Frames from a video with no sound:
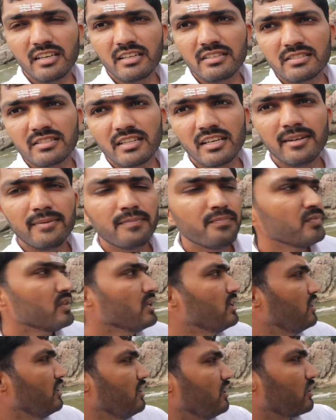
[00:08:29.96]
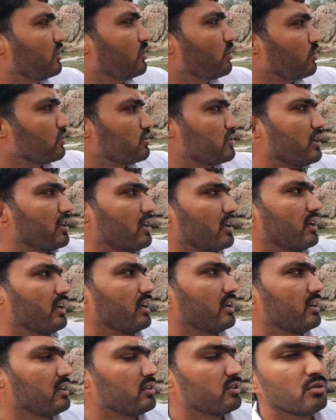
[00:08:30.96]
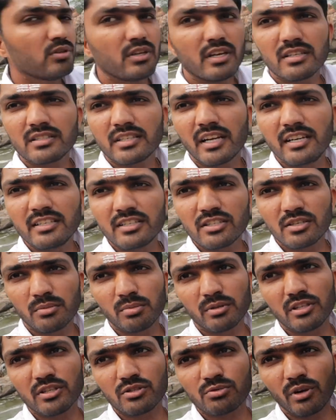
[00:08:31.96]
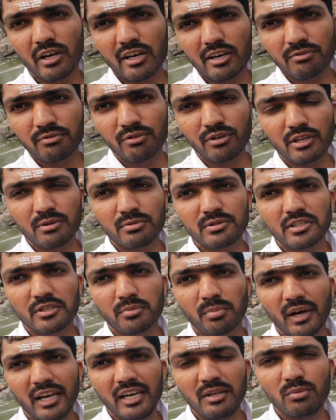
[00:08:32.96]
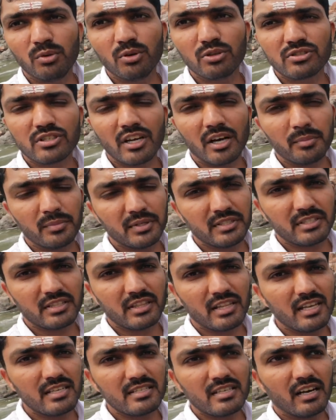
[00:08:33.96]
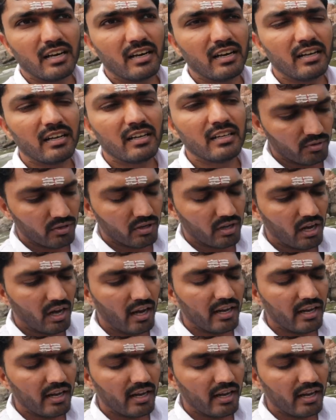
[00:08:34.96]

खींचते क्रॉस कर रहे हैं क्योंकि एक साइड से ज़बरदस्त वाटरफॉल की वजह से पानी बहुत सामने से तेज़ आ रहा है